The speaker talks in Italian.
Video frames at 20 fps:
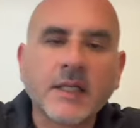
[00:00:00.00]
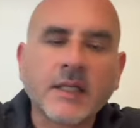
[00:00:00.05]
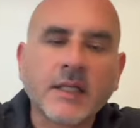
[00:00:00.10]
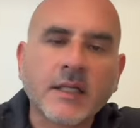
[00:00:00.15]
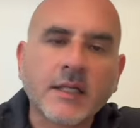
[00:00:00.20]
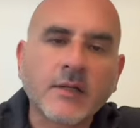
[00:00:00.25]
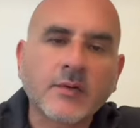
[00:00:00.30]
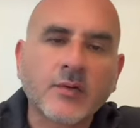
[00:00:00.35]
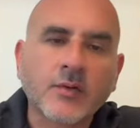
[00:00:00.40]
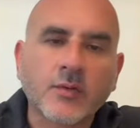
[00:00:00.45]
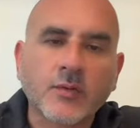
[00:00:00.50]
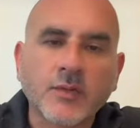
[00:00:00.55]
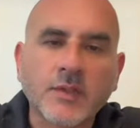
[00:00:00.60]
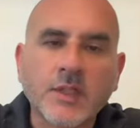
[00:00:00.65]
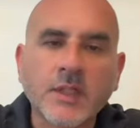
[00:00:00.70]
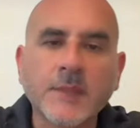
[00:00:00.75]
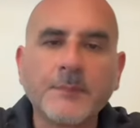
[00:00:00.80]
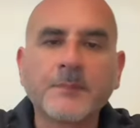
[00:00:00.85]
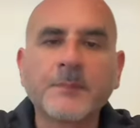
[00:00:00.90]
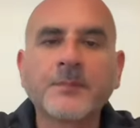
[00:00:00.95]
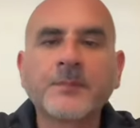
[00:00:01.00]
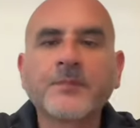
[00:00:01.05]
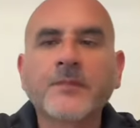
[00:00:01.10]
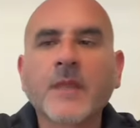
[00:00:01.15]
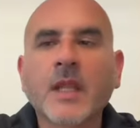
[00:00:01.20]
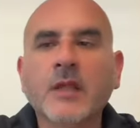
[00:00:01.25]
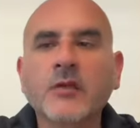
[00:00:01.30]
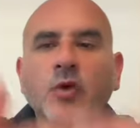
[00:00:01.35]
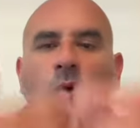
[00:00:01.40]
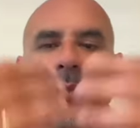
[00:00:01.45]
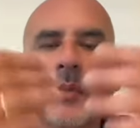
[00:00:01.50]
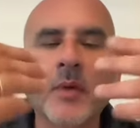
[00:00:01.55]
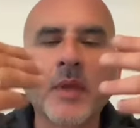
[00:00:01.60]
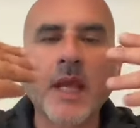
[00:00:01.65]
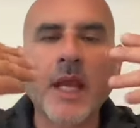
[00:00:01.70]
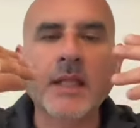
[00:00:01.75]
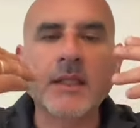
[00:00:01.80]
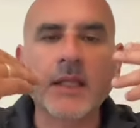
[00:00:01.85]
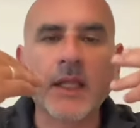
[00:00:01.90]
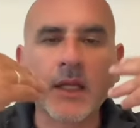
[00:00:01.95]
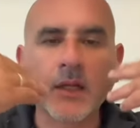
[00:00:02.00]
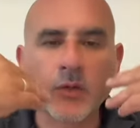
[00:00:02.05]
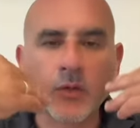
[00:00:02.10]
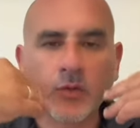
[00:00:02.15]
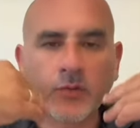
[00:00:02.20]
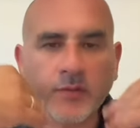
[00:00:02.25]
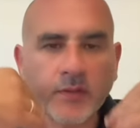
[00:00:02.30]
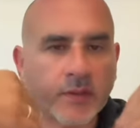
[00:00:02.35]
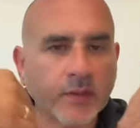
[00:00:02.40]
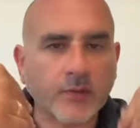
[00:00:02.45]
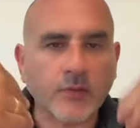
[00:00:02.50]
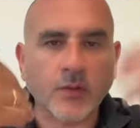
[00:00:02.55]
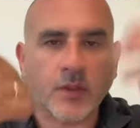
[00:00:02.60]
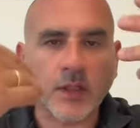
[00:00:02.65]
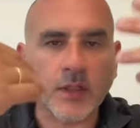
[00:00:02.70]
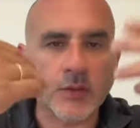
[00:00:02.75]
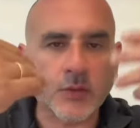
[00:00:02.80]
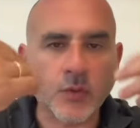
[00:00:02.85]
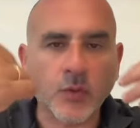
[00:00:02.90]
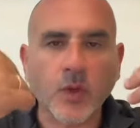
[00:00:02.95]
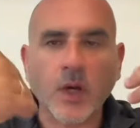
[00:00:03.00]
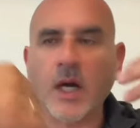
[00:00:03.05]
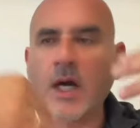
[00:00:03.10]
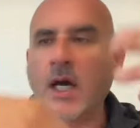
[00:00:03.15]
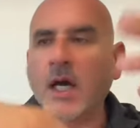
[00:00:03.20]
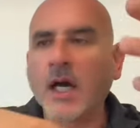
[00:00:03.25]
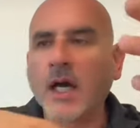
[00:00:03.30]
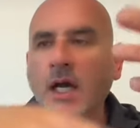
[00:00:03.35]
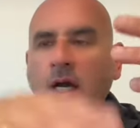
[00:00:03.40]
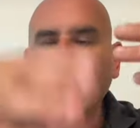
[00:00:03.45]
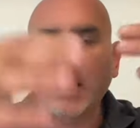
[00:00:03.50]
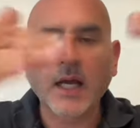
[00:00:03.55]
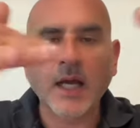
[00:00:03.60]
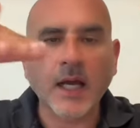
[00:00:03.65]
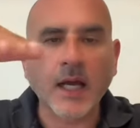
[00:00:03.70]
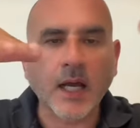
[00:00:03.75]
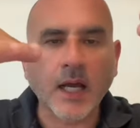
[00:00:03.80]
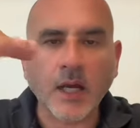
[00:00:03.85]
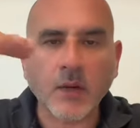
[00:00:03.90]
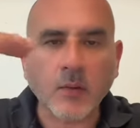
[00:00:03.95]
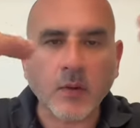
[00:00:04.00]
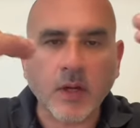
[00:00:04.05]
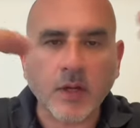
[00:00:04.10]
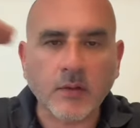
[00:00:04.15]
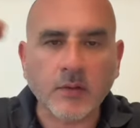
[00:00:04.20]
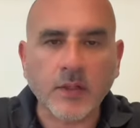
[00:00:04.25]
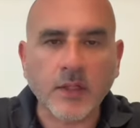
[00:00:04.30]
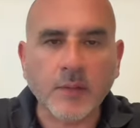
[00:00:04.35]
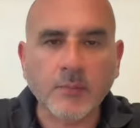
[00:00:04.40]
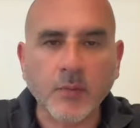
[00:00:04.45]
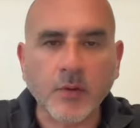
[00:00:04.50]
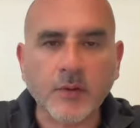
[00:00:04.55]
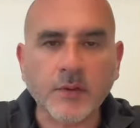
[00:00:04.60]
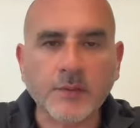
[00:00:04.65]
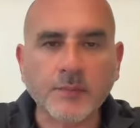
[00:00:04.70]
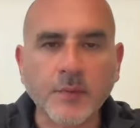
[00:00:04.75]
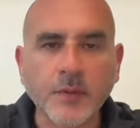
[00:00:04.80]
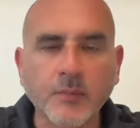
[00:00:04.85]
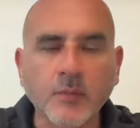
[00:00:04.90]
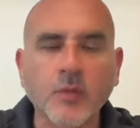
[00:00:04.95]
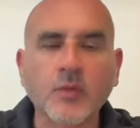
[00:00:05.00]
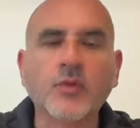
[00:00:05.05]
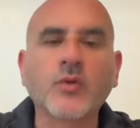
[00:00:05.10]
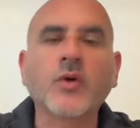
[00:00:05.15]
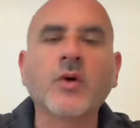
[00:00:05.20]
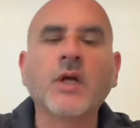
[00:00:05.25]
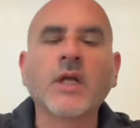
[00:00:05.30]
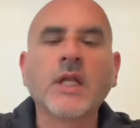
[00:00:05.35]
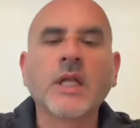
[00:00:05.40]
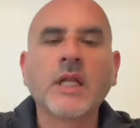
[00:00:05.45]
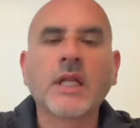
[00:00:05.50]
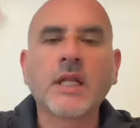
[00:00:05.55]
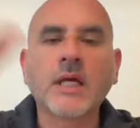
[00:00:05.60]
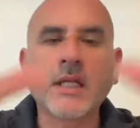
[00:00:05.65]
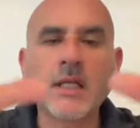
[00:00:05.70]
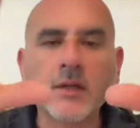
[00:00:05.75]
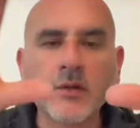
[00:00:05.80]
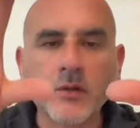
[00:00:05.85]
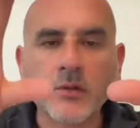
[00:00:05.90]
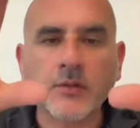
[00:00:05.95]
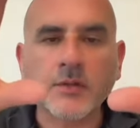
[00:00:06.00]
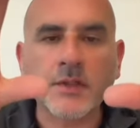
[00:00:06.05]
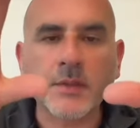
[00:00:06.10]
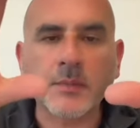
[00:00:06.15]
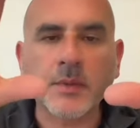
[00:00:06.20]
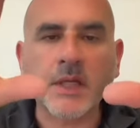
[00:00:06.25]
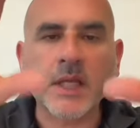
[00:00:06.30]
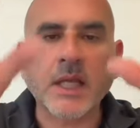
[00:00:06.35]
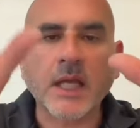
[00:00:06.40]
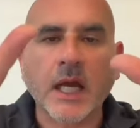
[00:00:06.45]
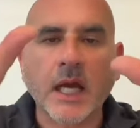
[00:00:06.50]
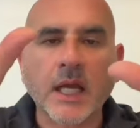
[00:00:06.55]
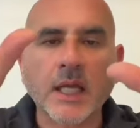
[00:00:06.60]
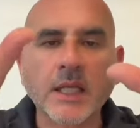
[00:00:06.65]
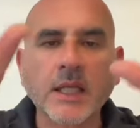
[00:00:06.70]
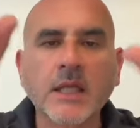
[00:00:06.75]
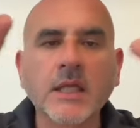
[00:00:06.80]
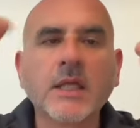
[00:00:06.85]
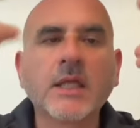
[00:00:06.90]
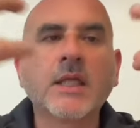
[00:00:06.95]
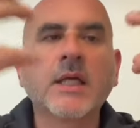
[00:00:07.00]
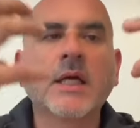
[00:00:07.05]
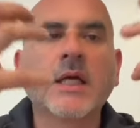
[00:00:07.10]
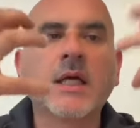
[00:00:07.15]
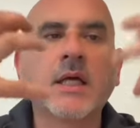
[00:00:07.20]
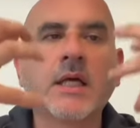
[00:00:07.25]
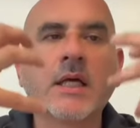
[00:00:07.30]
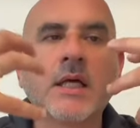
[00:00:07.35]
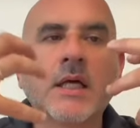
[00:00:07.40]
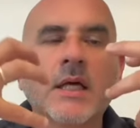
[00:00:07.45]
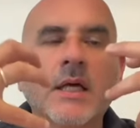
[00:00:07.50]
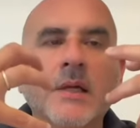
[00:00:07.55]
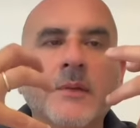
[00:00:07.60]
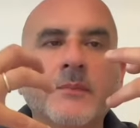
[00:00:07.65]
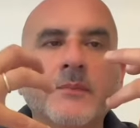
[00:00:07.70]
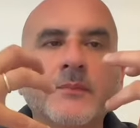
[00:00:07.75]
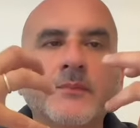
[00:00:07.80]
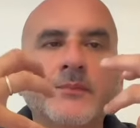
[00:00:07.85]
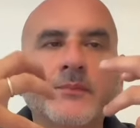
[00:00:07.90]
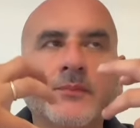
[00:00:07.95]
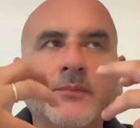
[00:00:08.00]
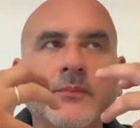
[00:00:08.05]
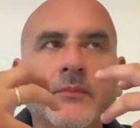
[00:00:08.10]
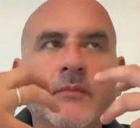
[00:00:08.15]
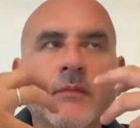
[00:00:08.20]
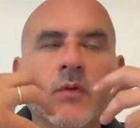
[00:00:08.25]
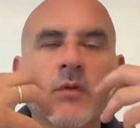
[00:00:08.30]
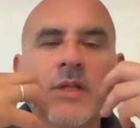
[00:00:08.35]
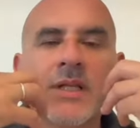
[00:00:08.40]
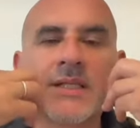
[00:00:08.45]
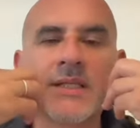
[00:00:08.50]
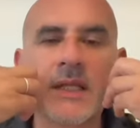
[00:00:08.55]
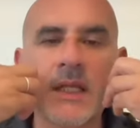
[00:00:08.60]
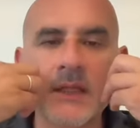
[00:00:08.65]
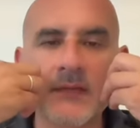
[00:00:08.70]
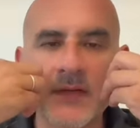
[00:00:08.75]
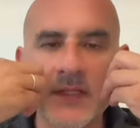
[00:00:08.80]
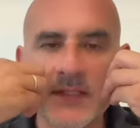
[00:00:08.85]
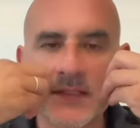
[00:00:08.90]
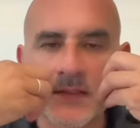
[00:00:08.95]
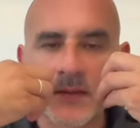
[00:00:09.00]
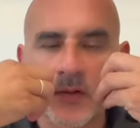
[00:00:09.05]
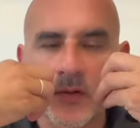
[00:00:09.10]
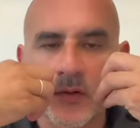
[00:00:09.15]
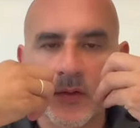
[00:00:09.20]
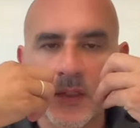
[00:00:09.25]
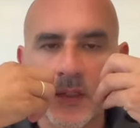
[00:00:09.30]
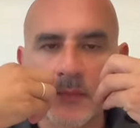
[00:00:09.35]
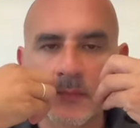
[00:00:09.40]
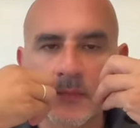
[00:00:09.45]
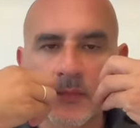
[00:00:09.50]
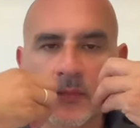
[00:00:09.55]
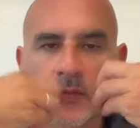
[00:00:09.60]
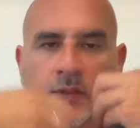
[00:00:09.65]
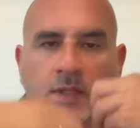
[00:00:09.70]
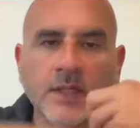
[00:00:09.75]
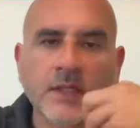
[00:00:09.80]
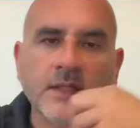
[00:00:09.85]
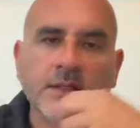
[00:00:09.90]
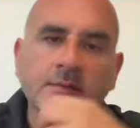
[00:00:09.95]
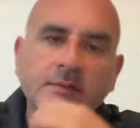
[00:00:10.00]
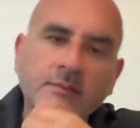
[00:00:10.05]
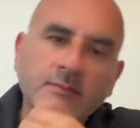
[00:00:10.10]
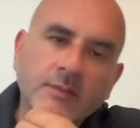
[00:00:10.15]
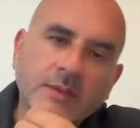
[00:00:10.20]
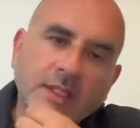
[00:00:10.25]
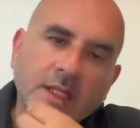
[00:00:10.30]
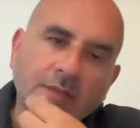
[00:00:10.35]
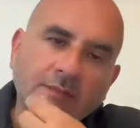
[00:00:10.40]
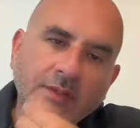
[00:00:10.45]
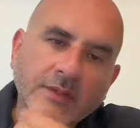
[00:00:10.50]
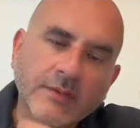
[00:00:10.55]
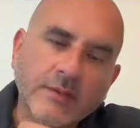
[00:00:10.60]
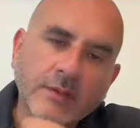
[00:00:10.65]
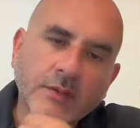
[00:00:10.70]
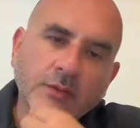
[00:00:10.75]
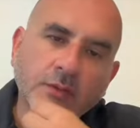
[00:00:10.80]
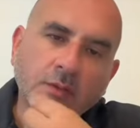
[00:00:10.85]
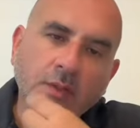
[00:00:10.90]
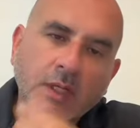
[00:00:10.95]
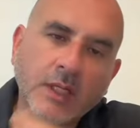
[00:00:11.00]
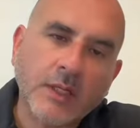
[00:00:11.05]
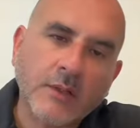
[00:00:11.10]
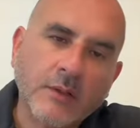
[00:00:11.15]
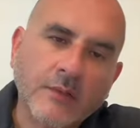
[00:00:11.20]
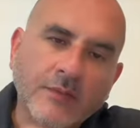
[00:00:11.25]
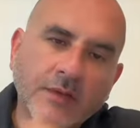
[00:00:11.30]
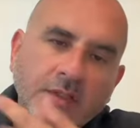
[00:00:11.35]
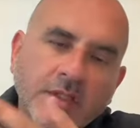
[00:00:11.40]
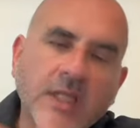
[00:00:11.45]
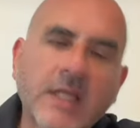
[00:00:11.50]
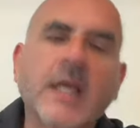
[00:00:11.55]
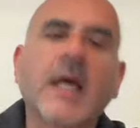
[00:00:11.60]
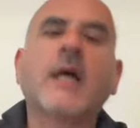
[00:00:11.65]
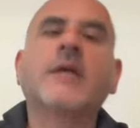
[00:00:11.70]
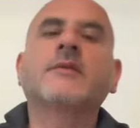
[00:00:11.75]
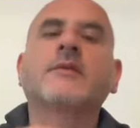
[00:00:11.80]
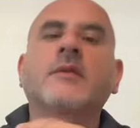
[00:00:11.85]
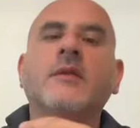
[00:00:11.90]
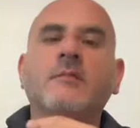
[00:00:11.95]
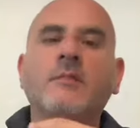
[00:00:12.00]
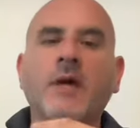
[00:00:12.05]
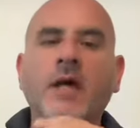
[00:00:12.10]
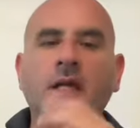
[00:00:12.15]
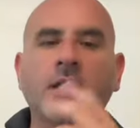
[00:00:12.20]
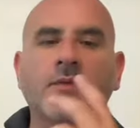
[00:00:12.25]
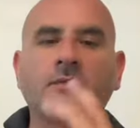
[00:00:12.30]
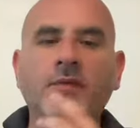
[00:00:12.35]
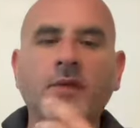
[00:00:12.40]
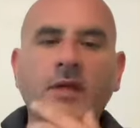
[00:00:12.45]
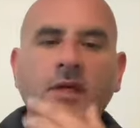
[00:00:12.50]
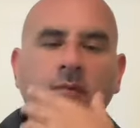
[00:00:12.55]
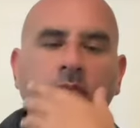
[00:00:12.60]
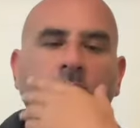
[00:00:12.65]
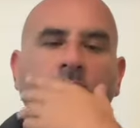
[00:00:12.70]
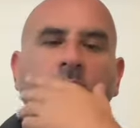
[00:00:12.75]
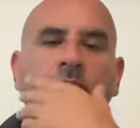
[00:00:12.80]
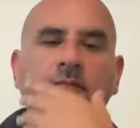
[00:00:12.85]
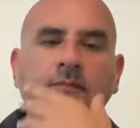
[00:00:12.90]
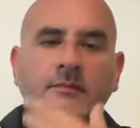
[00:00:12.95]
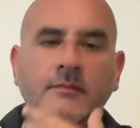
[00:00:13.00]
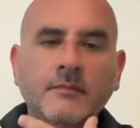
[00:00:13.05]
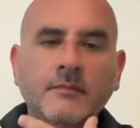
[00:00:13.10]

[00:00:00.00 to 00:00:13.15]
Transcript: la riconosci dopo che hai deglutito la tua acqua con il limone spremuto, la riconosci perché hai ehm, una salivazione, una, una salivazione sulla lingua, facci caso, rimani fermo,